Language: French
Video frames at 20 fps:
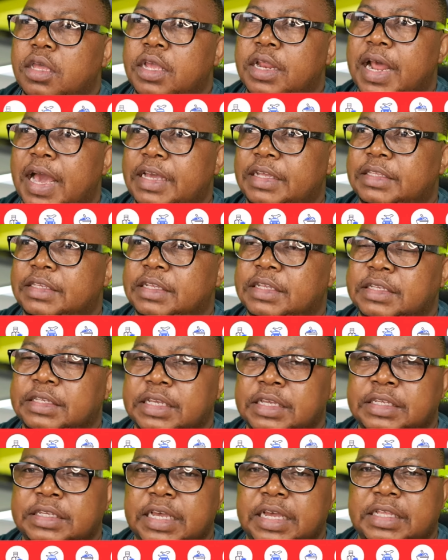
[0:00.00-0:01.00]
Il a
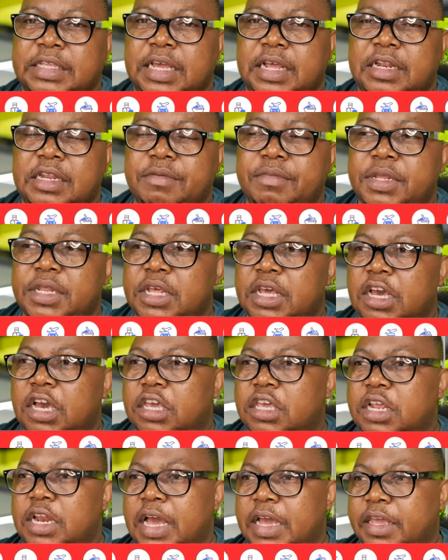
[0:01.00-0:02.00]
utilisé certains
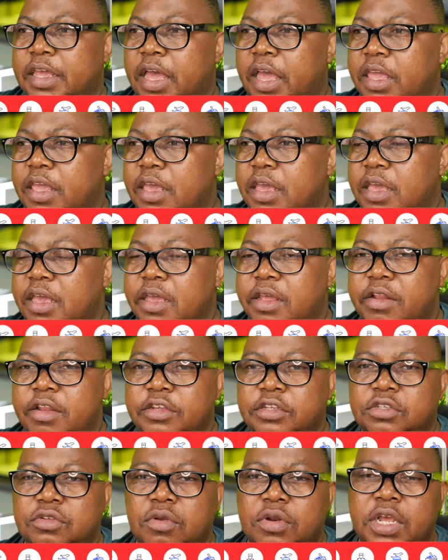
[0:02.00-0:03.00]
liminaires qu'il a créés,
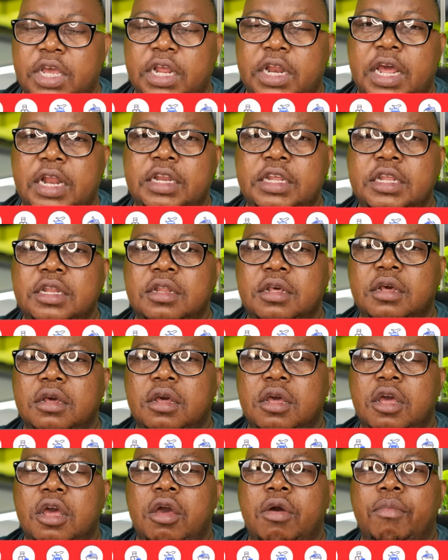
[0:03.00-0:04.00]
le soleil et la lune,
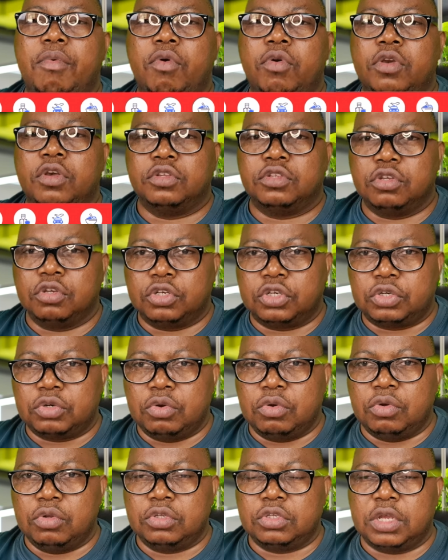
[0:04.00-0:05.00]
pour que ces
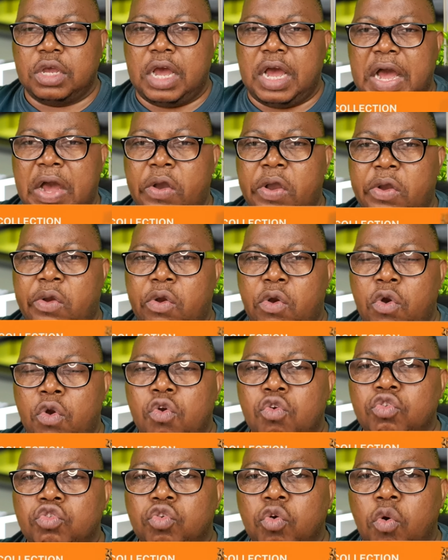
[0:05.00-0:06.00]
choses
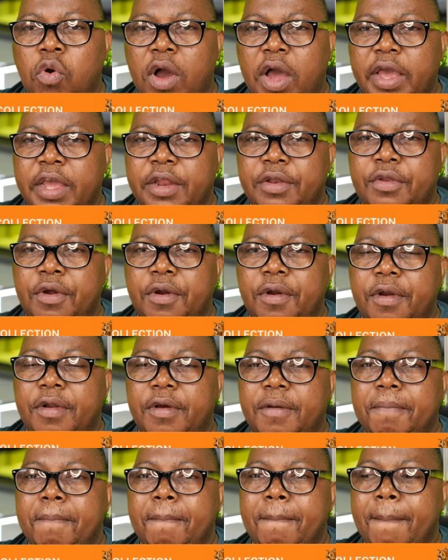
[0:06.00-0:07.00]
octroient et
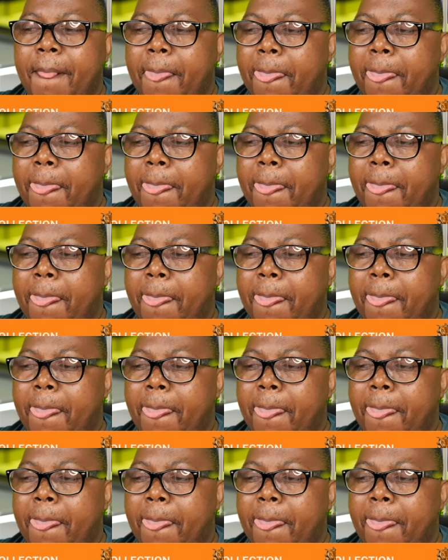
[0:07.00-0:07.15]
donnent